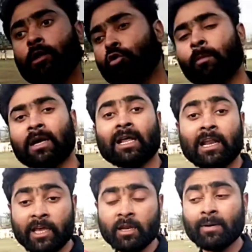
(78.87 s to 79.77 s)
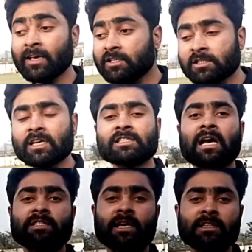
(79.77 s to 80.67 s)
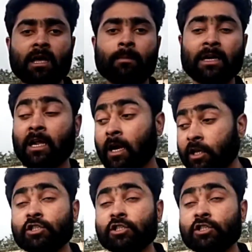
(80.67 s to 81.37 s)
तो भट्टा है लेकिन भाई इसके साथ साथ ना भट्टा कई